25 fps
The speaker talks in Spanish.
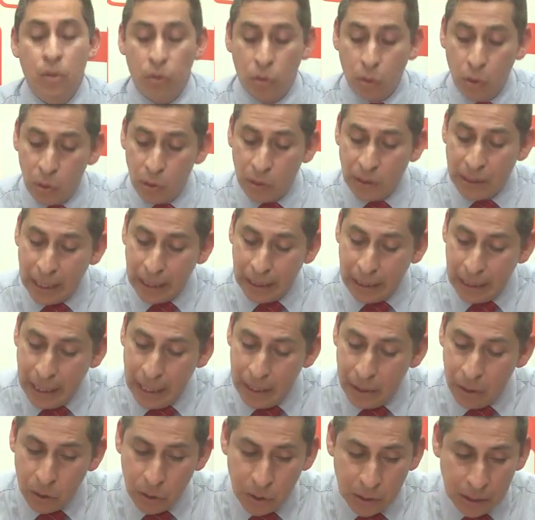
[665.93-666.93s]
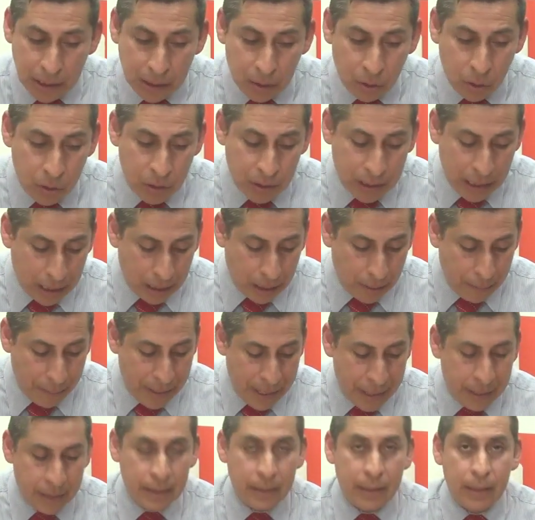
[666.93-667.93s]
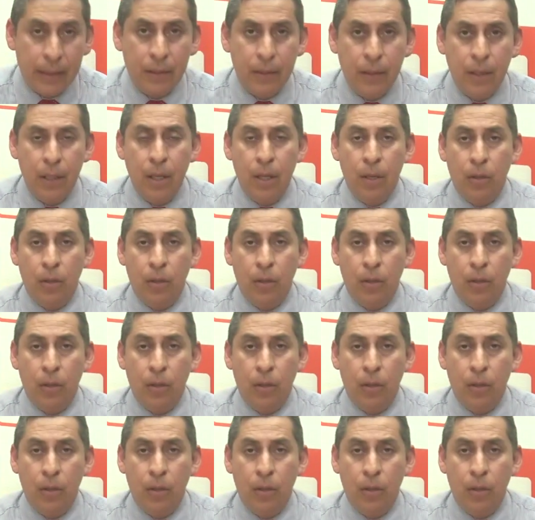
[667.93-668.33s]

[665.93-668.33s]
Todos aquellos que no se arrepienten,